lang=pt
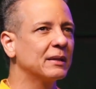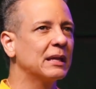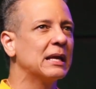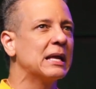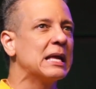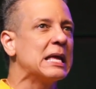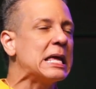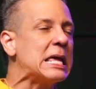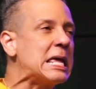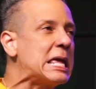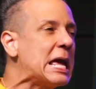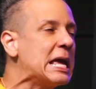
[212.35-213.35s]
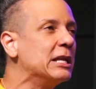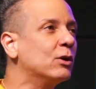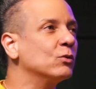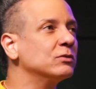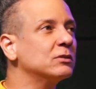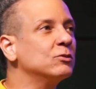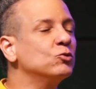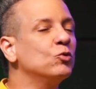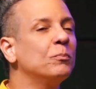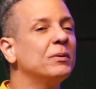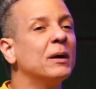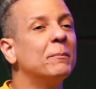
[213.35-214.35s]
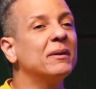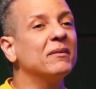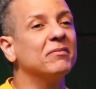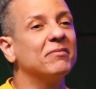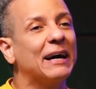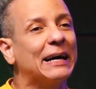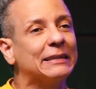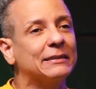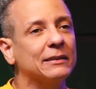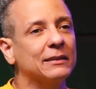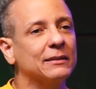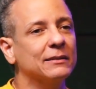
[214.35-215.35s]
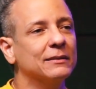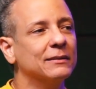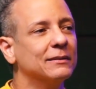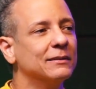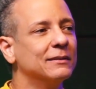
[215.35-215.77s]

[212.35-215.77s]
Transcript: Nossa, coitado. E aí ele conseguiu entupir a privada. Ai.